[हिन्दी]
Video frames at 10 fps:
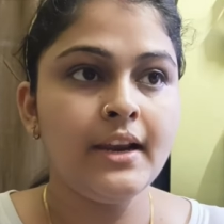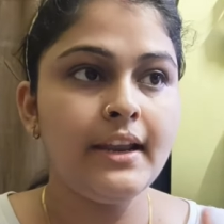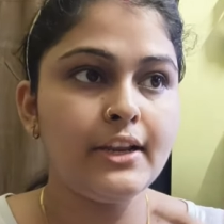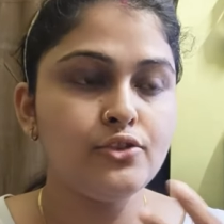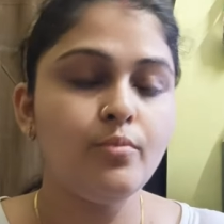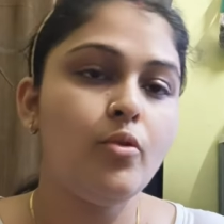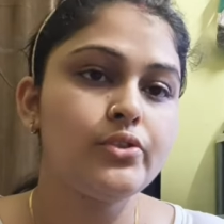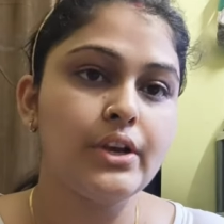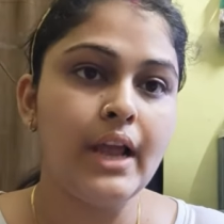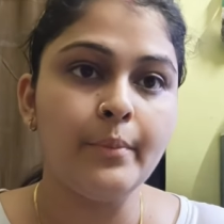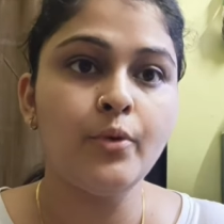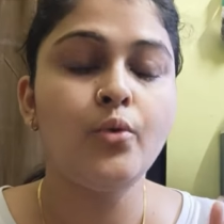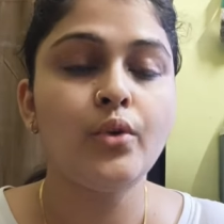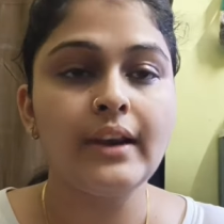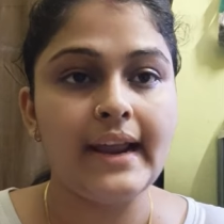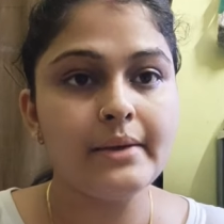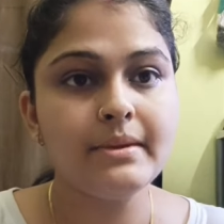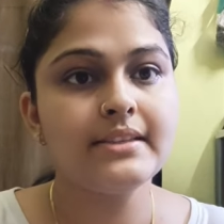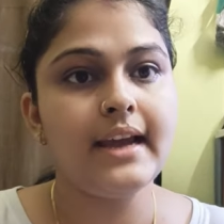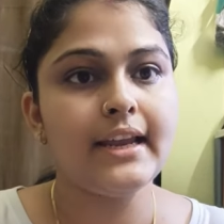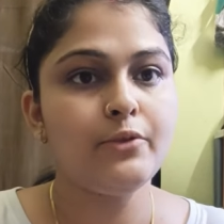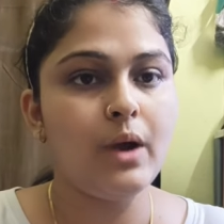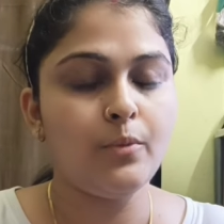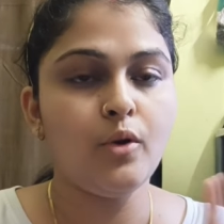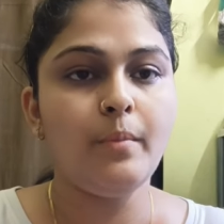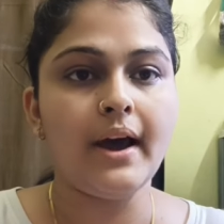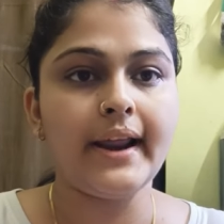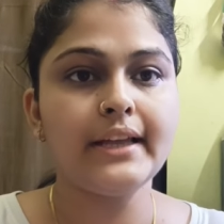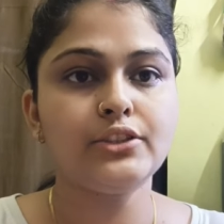लेकिन जो मोस्टली आपको ऑनलाइन मिल जाएगी वो आपको बारह